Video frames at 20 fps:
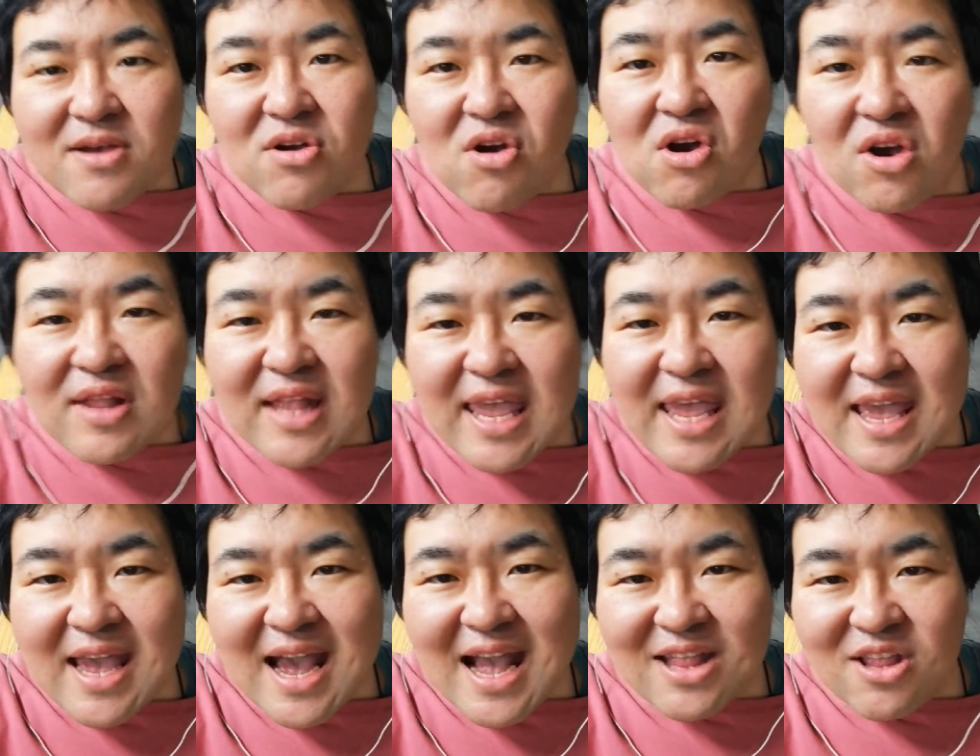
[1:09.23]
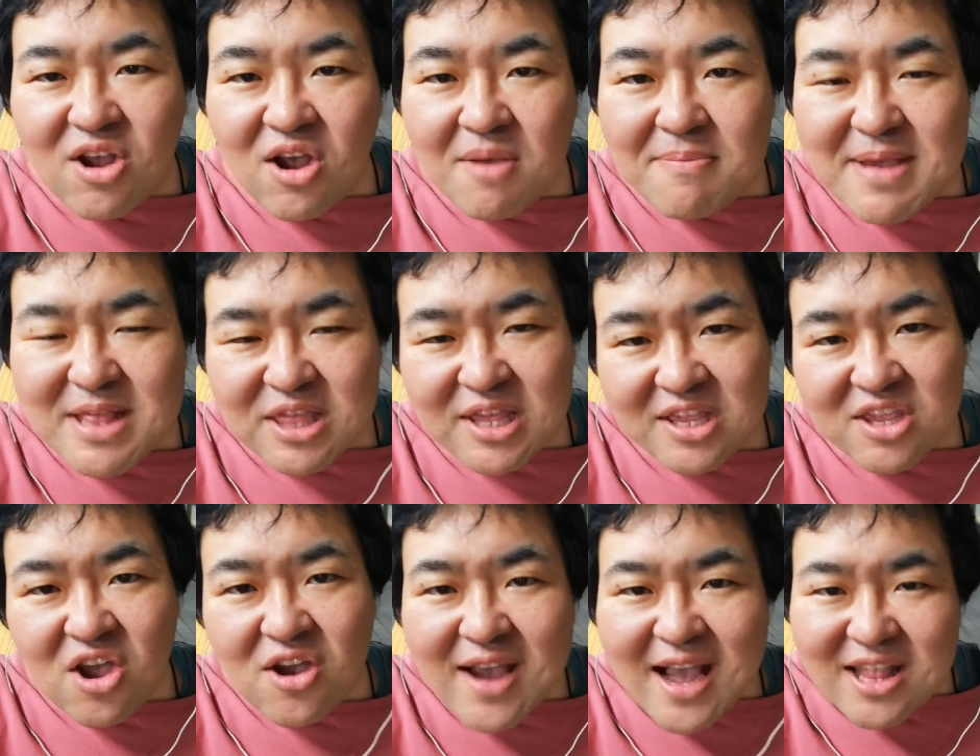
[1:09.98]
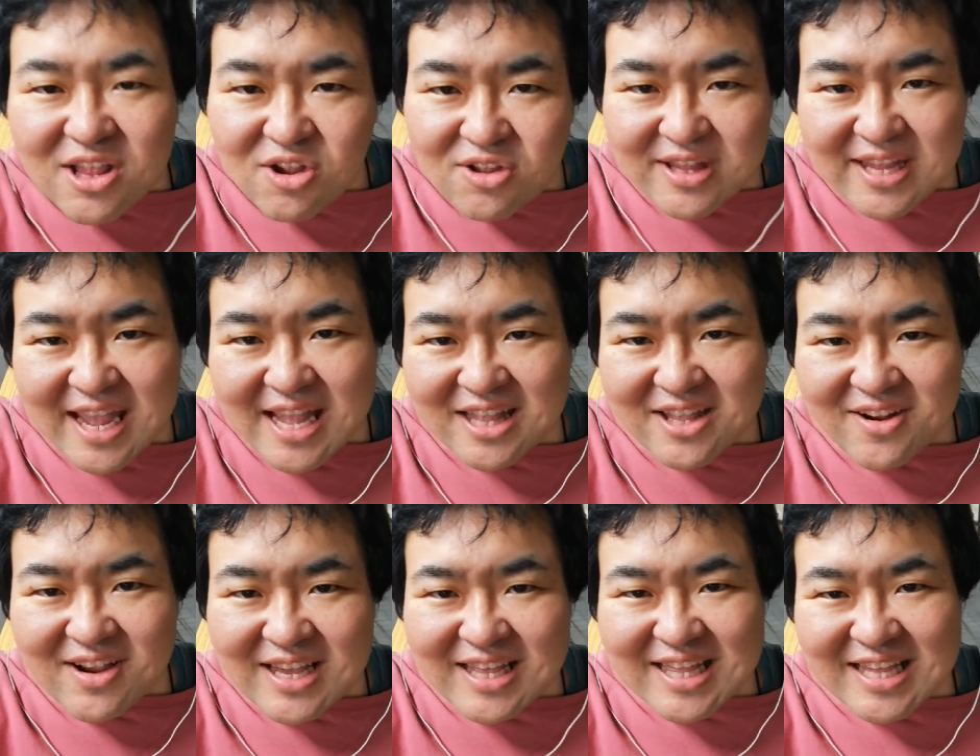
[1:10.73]
ここね、別に許可取ってやっ
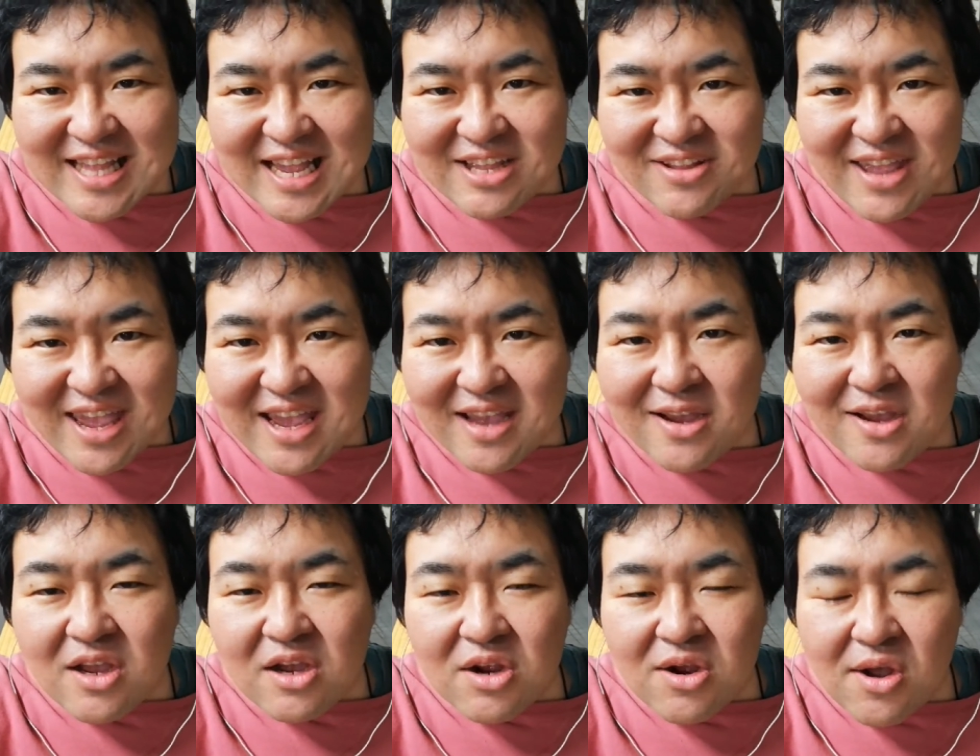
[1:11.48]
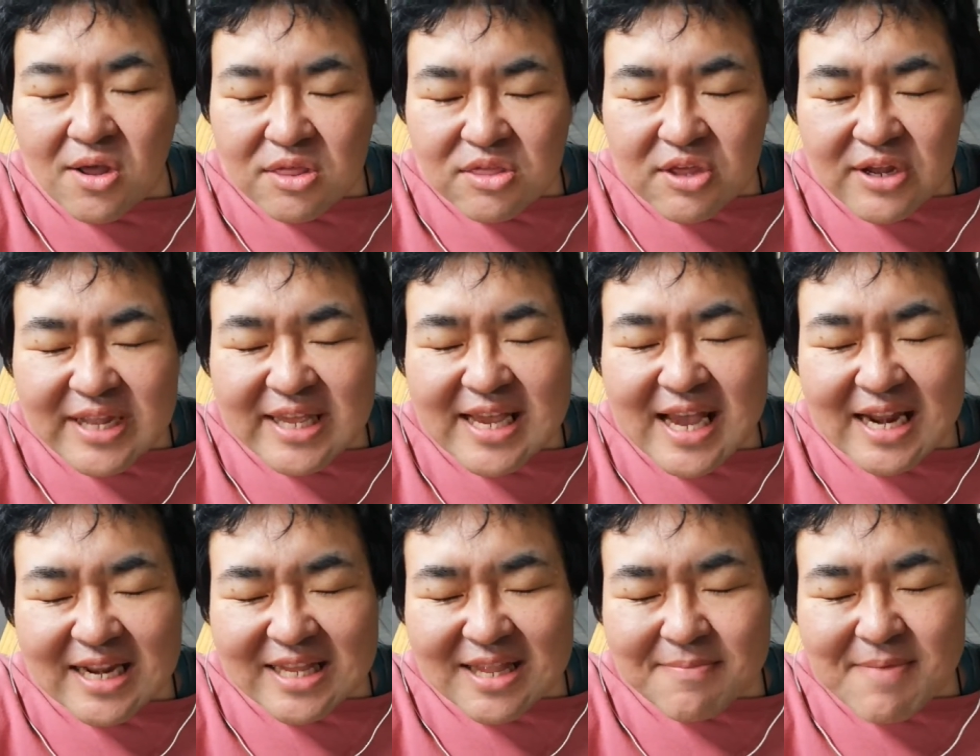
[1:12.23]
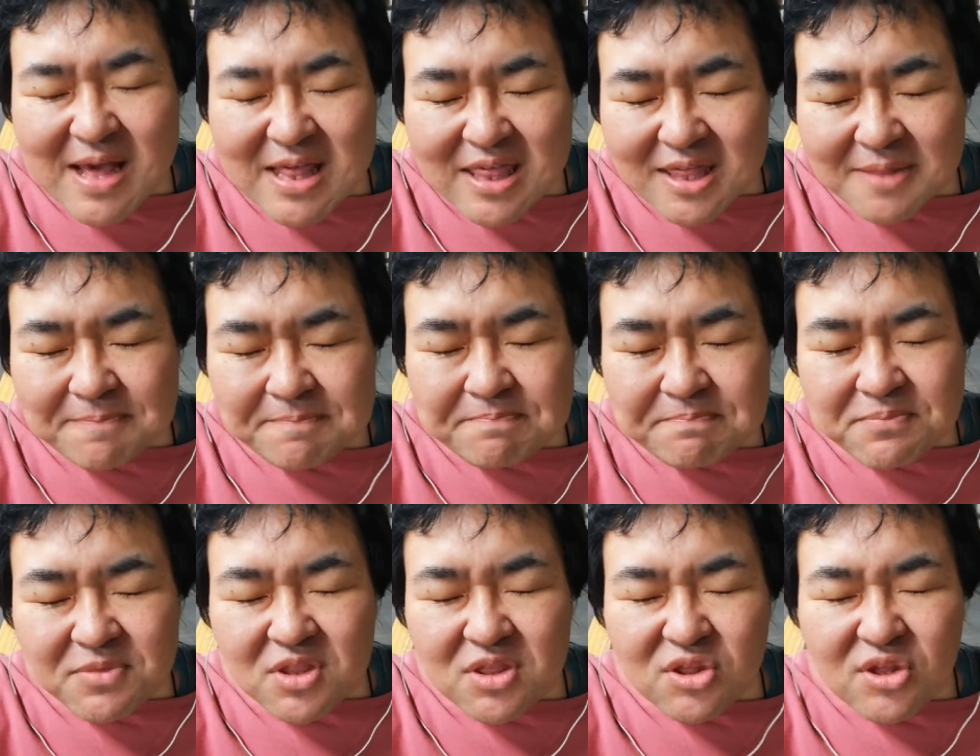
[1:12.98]
てるわけじゃないので、こっそり借りてます。
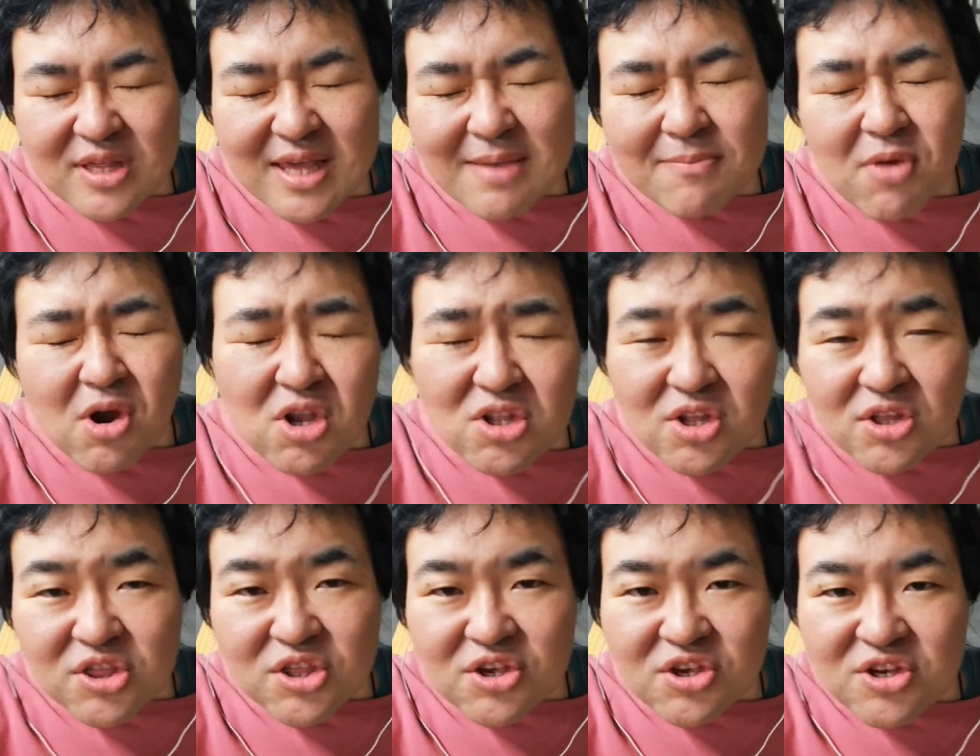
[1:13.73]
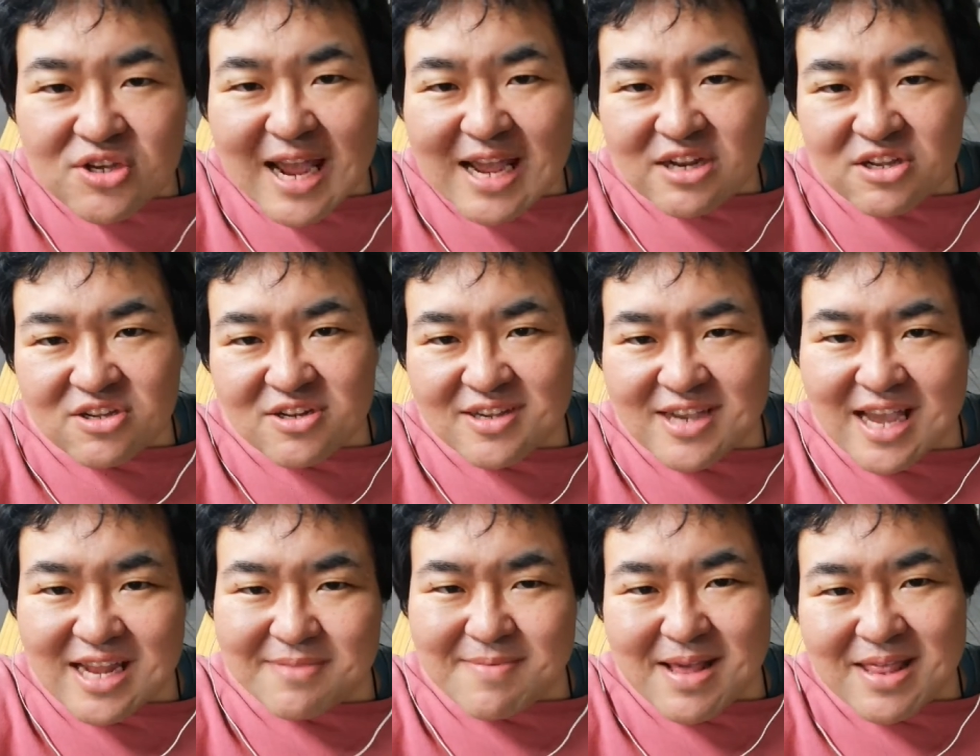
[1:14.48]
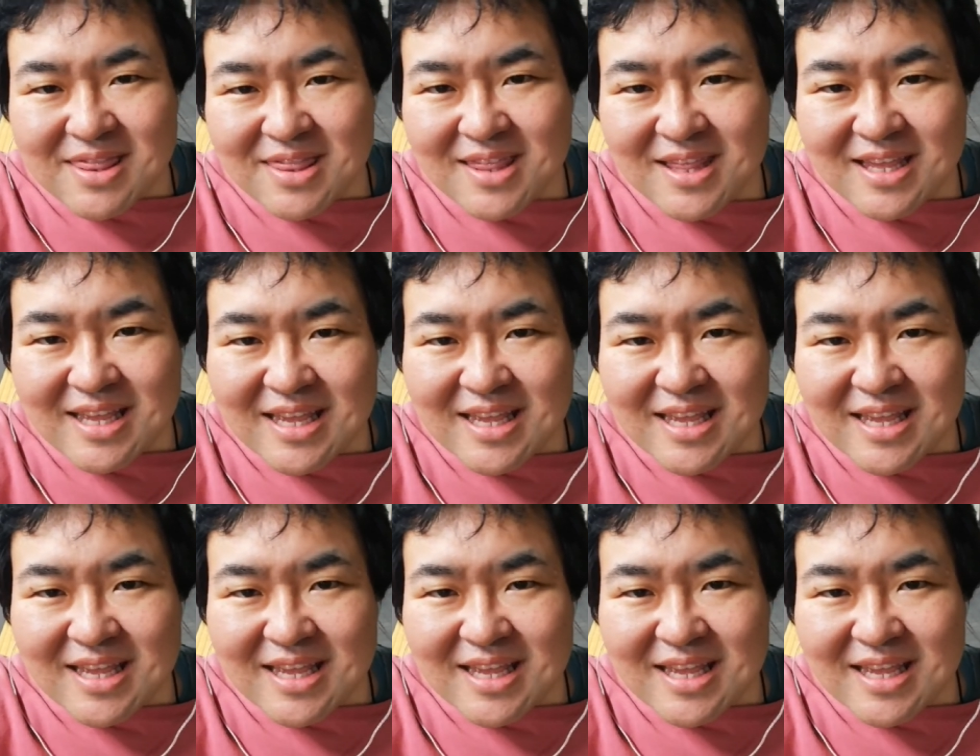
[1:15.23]
そしてもう一つ裏ルールがあります。